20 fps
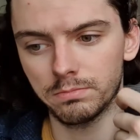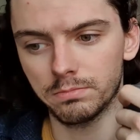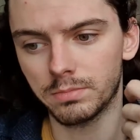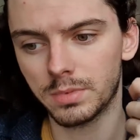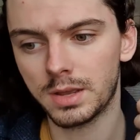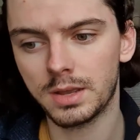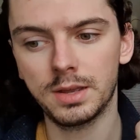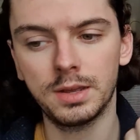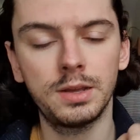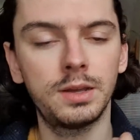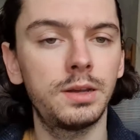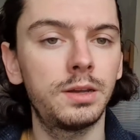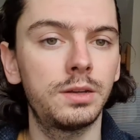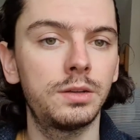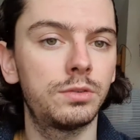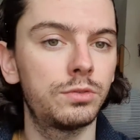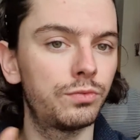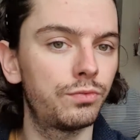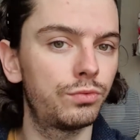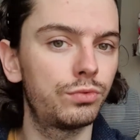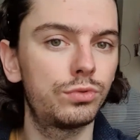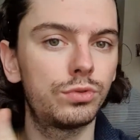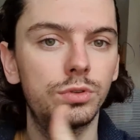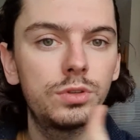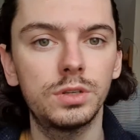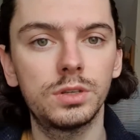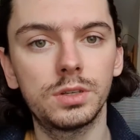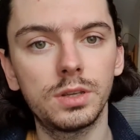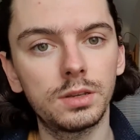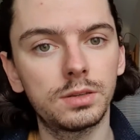Bah, vous
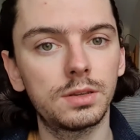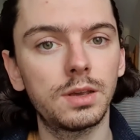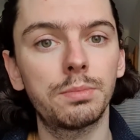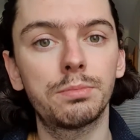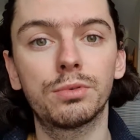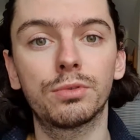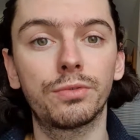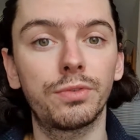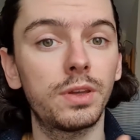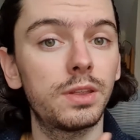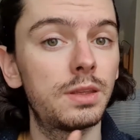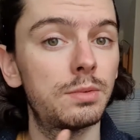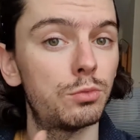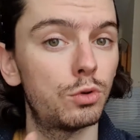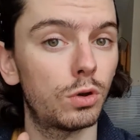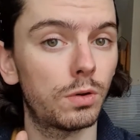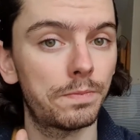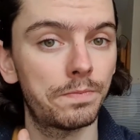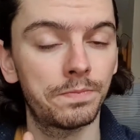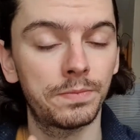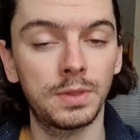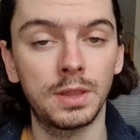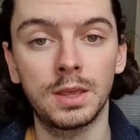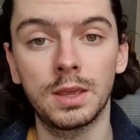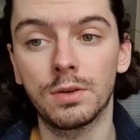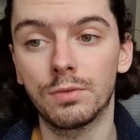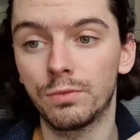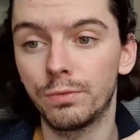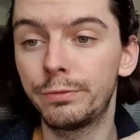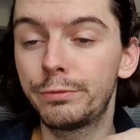utilisez ça pour faire des murs.
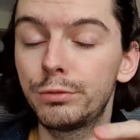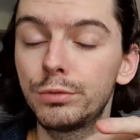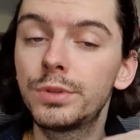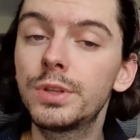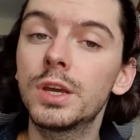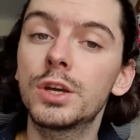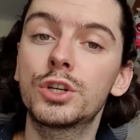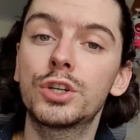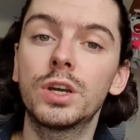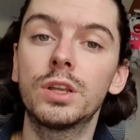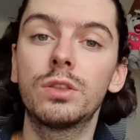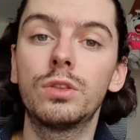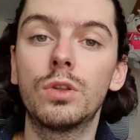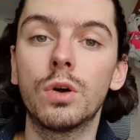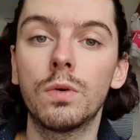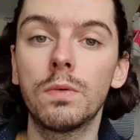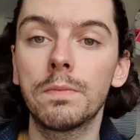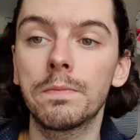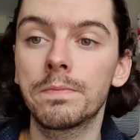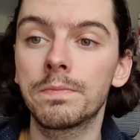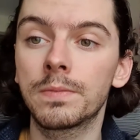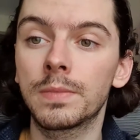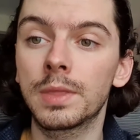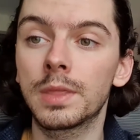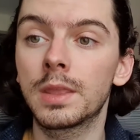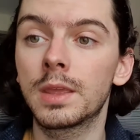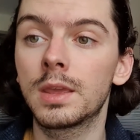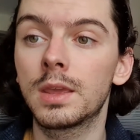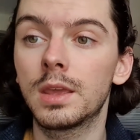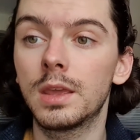Vous foutez un chat dedans
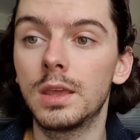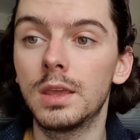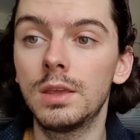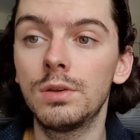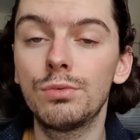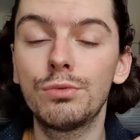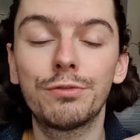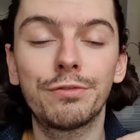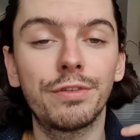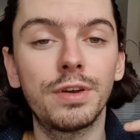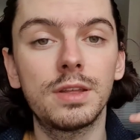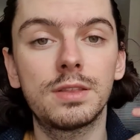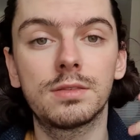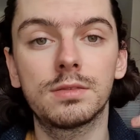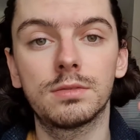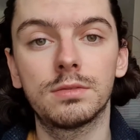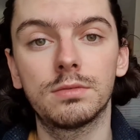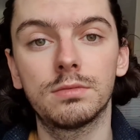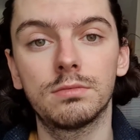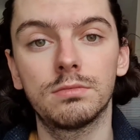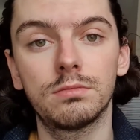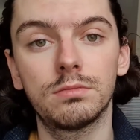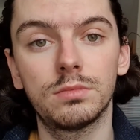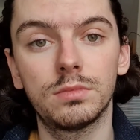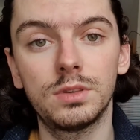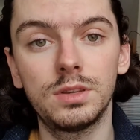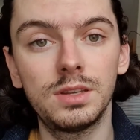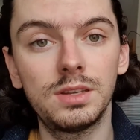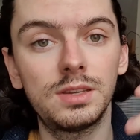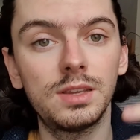et vous faites
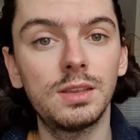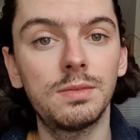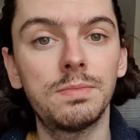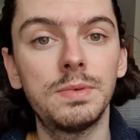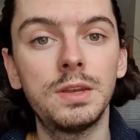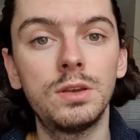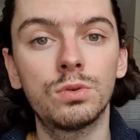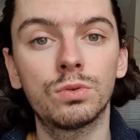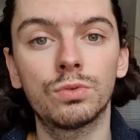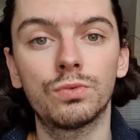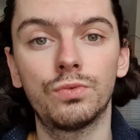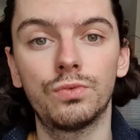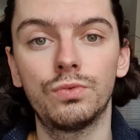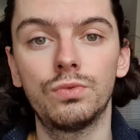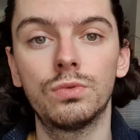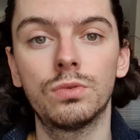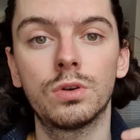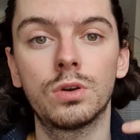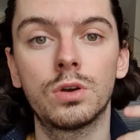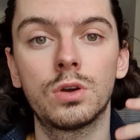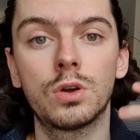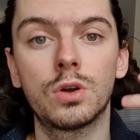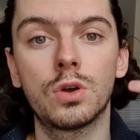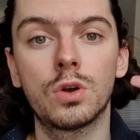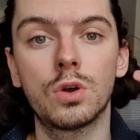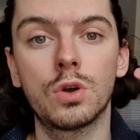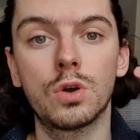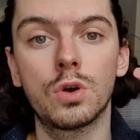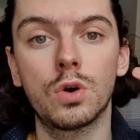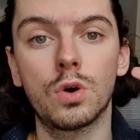17 millions de vues
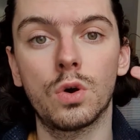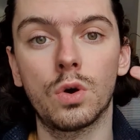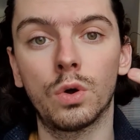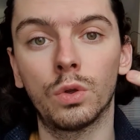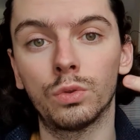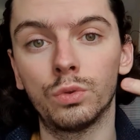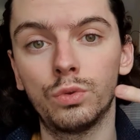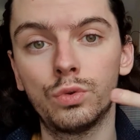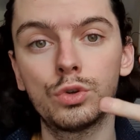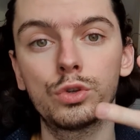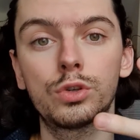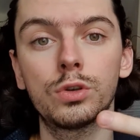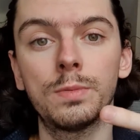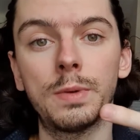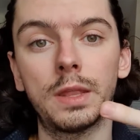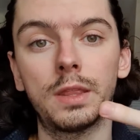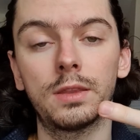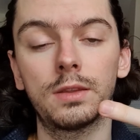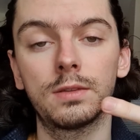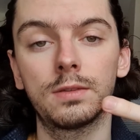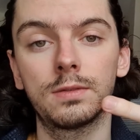en deux semaines.